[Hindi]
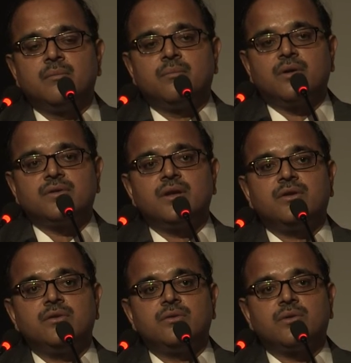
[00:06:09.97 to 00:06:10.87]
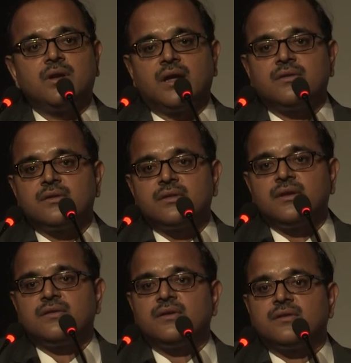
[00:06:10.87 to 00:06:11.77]
बहुत सारी चीज़ों को ला सकते
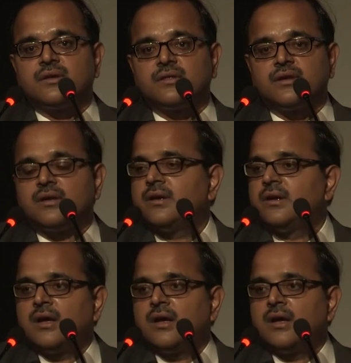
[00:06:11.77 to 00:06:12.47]
हैं सीख सकते हैं